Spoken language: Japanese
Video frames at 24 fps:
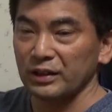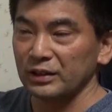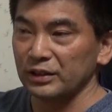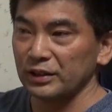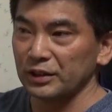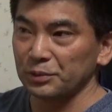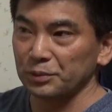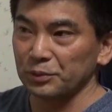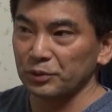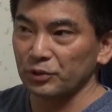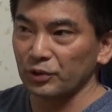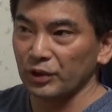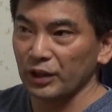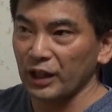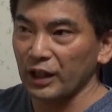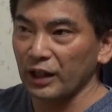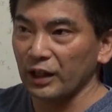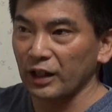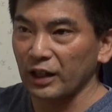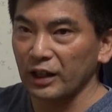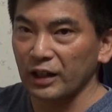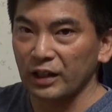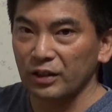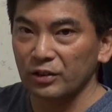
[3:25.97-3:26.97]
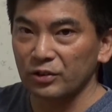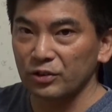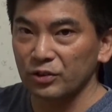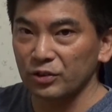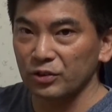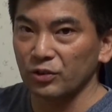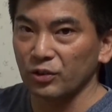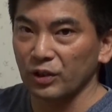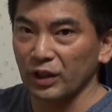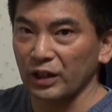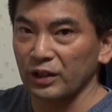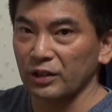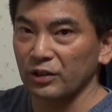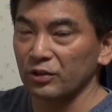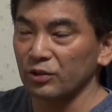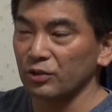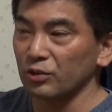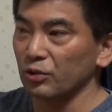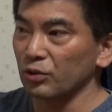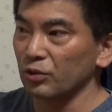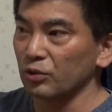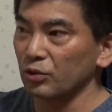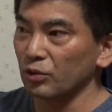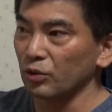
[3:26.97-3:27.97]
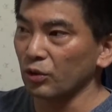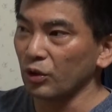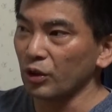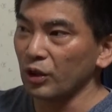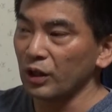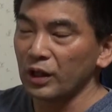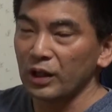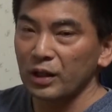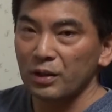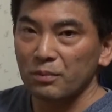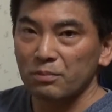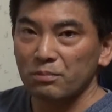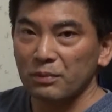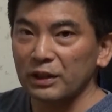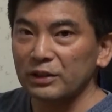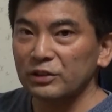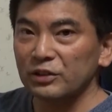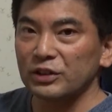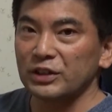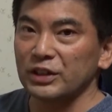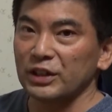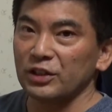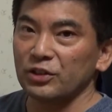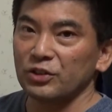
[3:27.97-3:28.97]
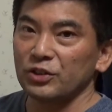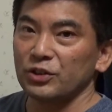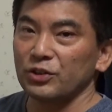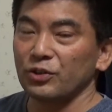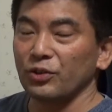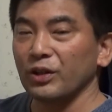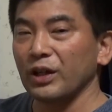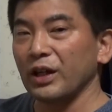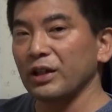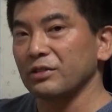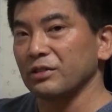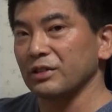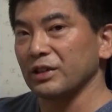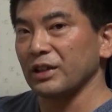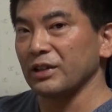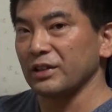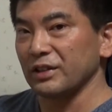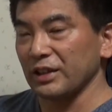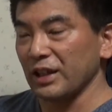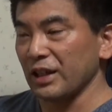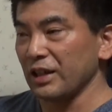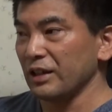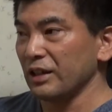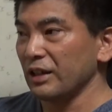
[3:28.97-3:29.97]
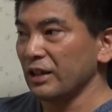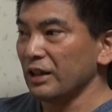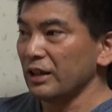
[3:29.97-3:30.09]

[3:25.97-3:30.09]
自分の限界が来るのかっていうことを、まず知る必要があるんですね。